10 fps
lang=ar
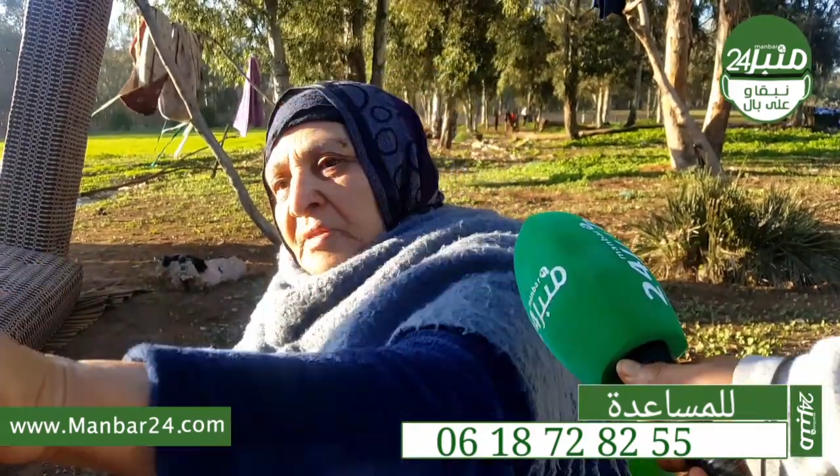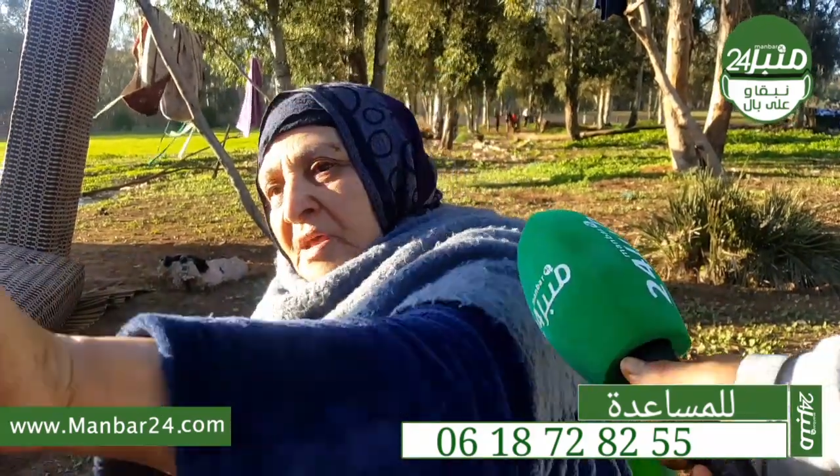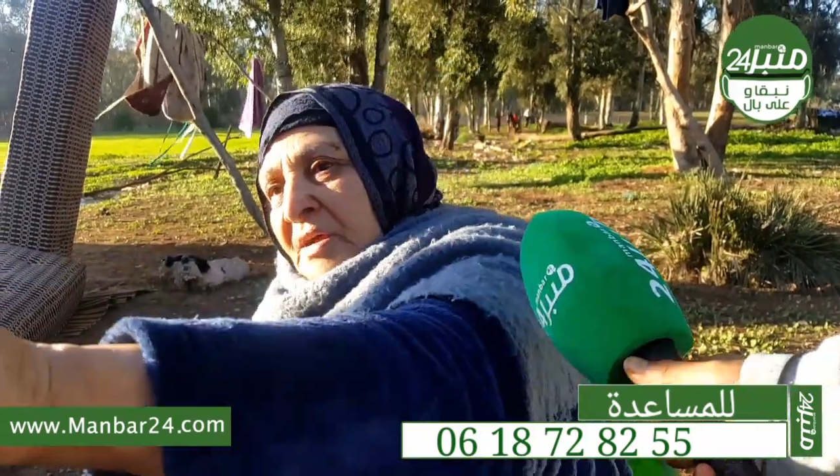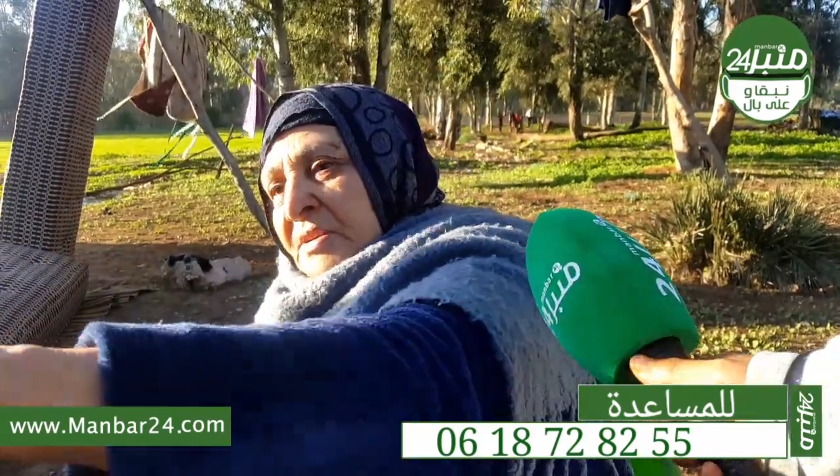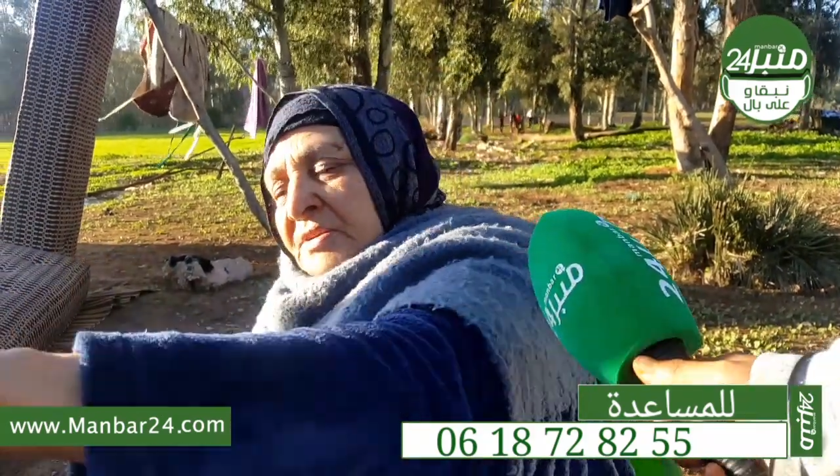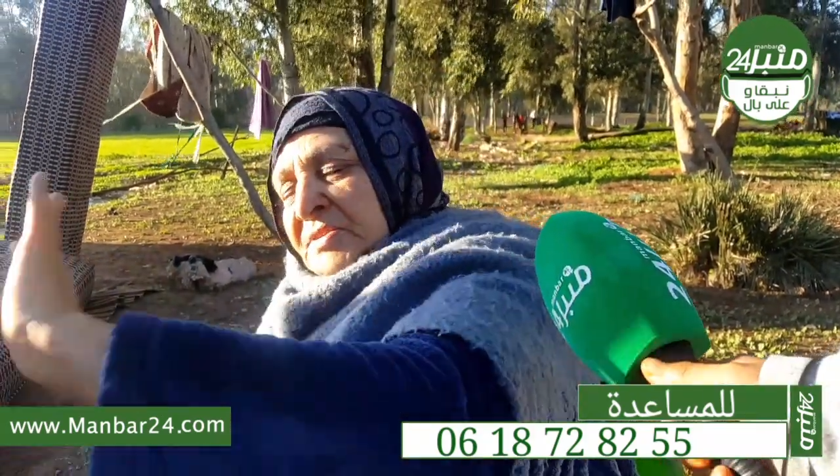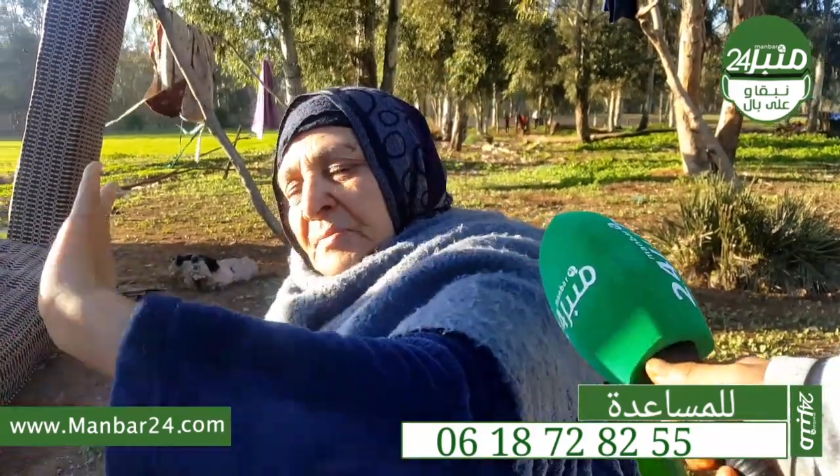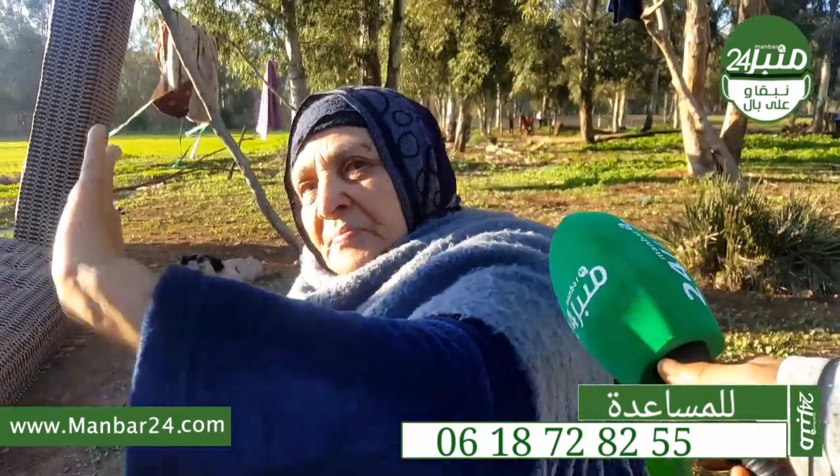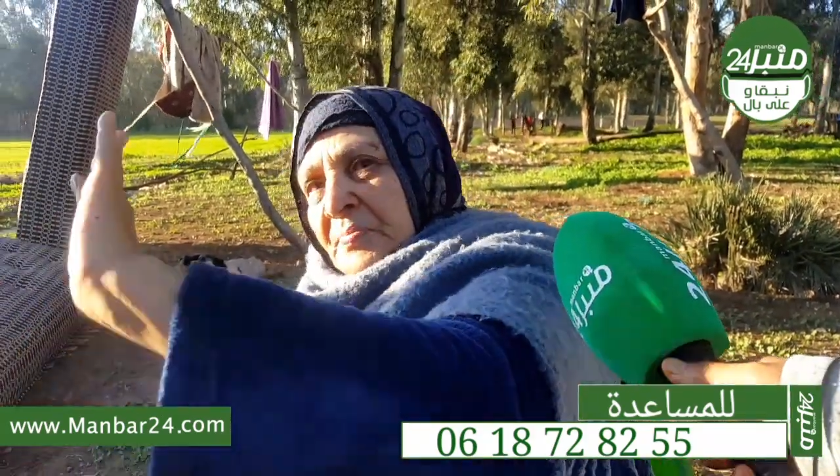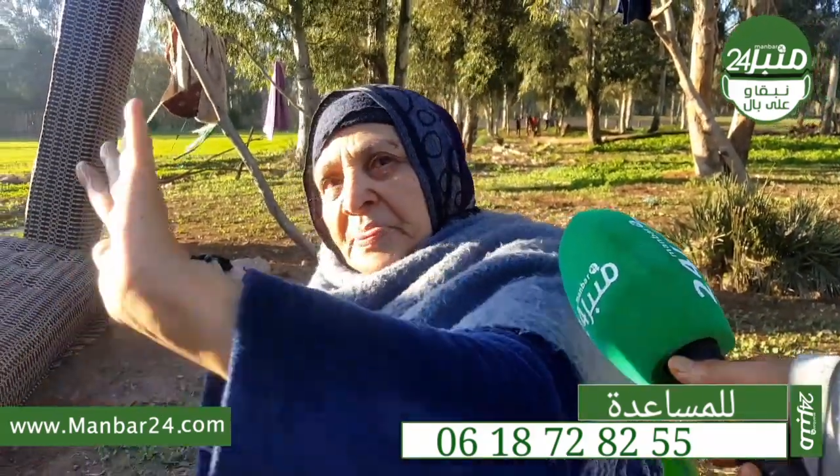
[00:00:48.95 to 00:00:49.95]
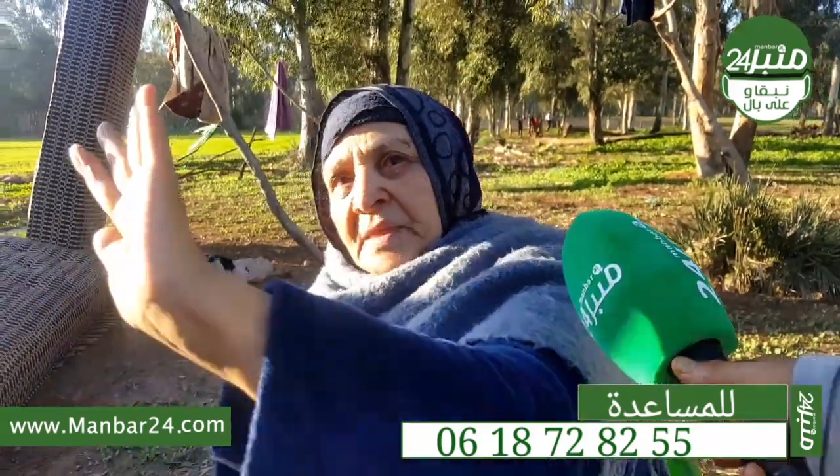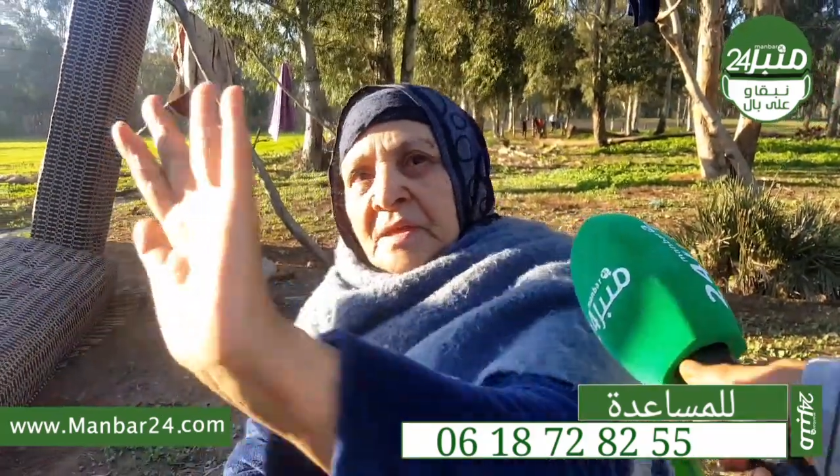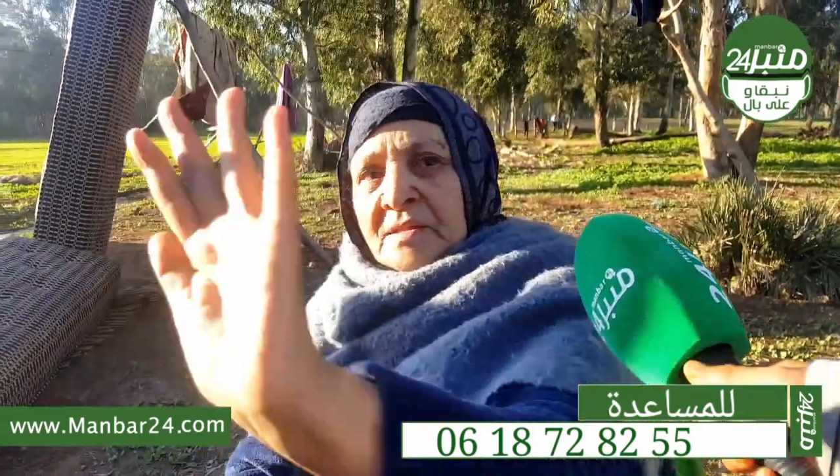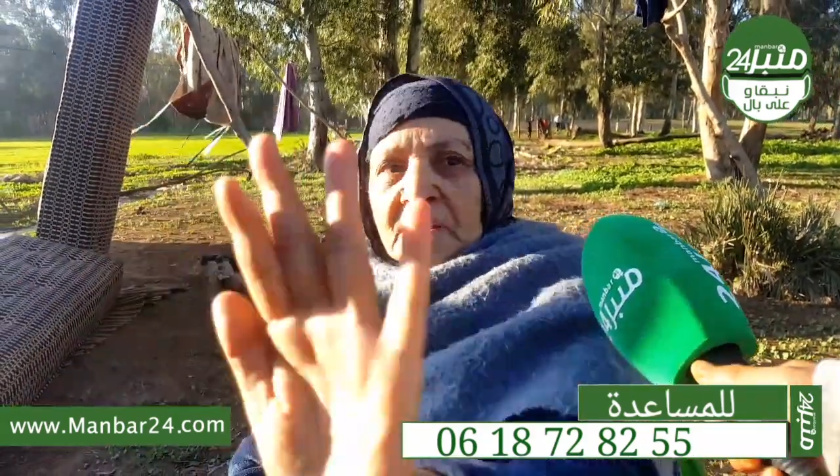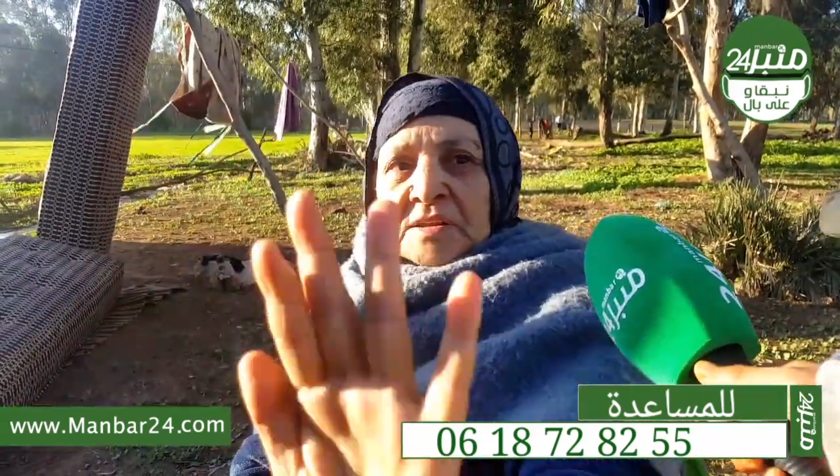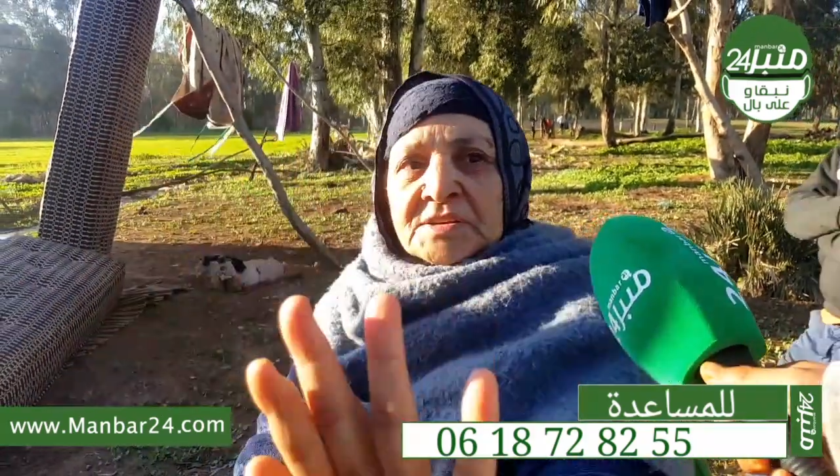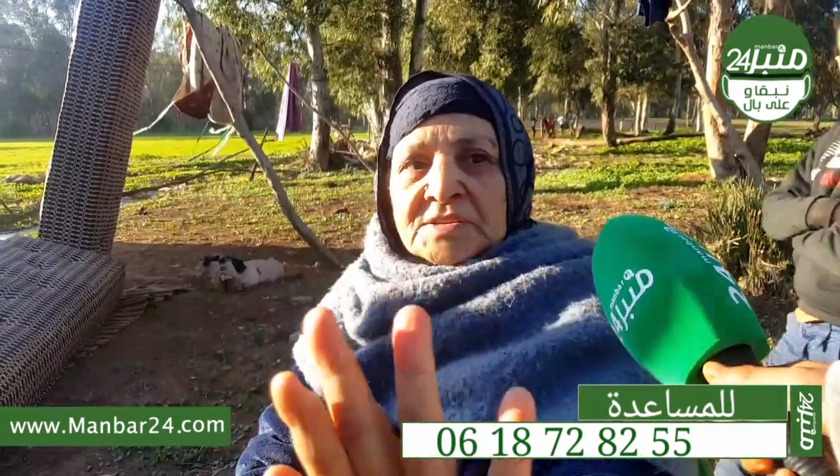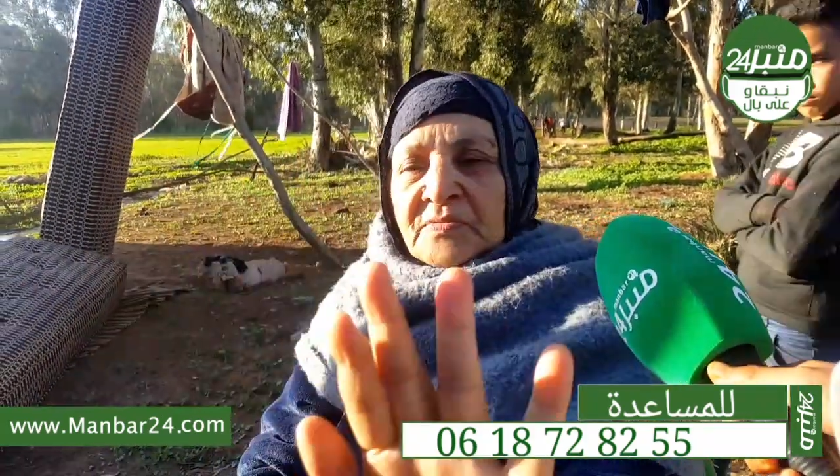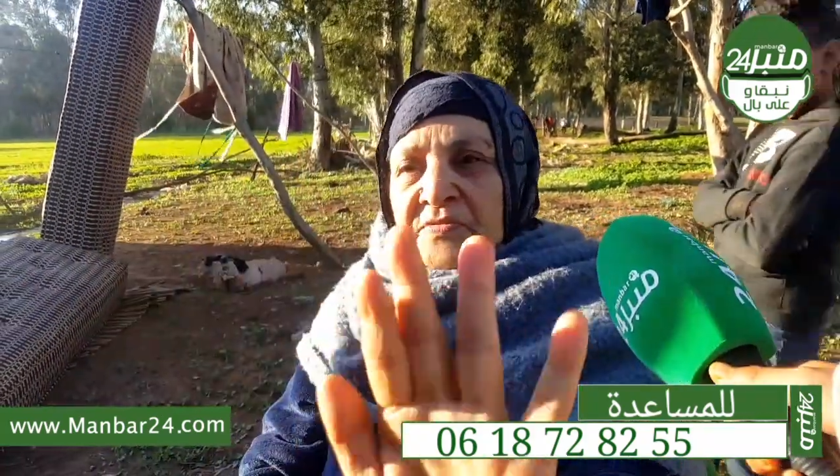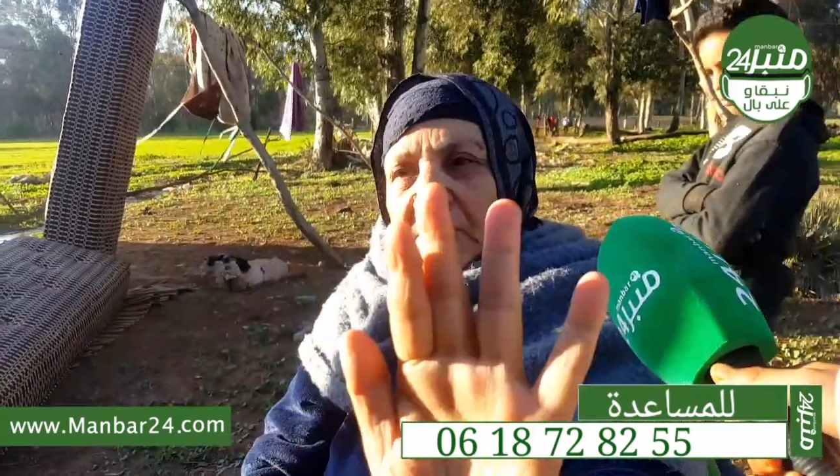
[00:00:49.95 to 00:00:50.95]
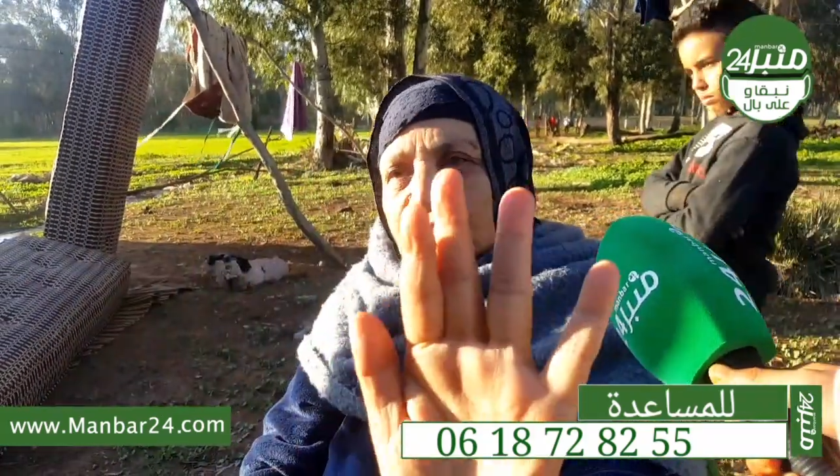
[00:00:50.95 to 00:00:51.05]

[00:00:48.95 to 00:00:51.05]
من داك القصب داك القصب فيه